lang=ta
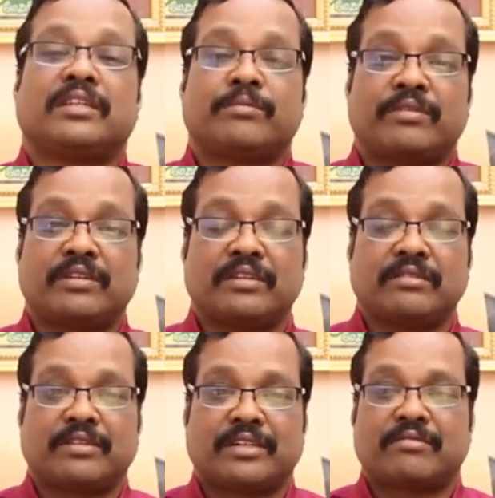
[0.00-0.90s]
இது போன்ற
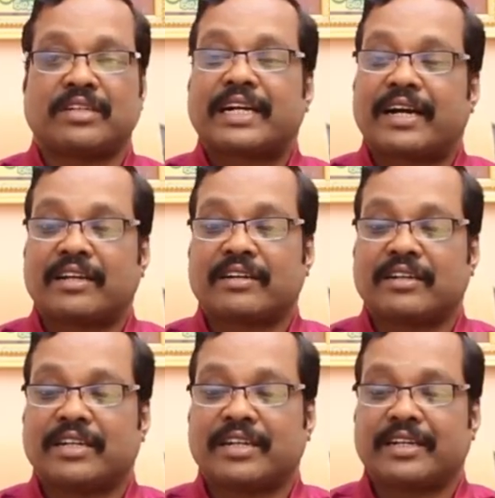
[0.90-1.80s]
இன்னும் வரக்கூடிய
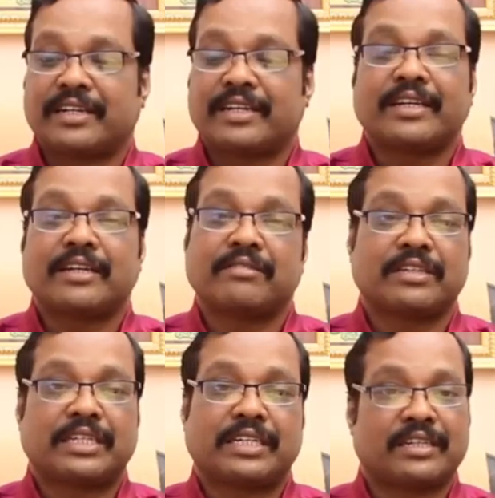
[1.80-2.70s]
காலங்களில் நிறைய
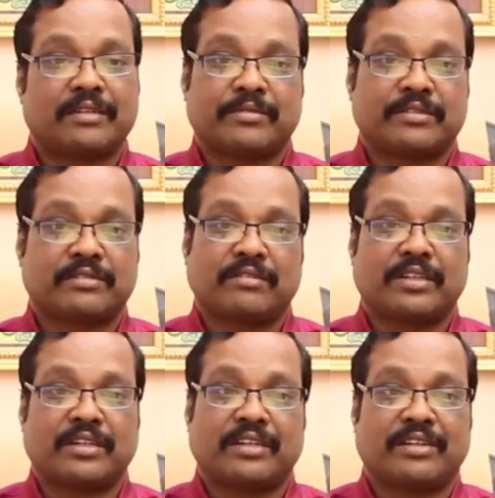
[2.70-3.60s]
விஷயங்கள் நம்
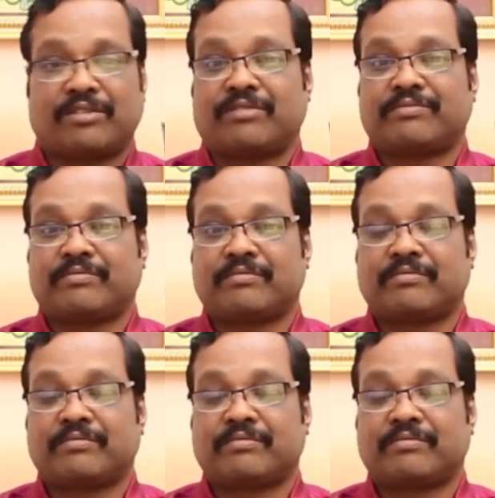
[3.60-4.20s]
சொல்ல இருக்கோம்